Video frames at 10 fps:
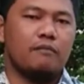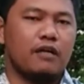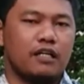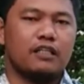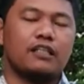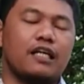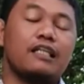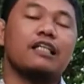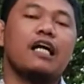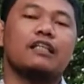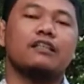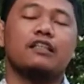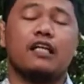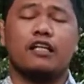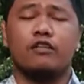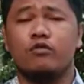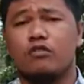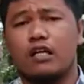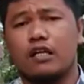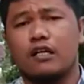Mari kita ingat, kita
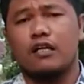renungkan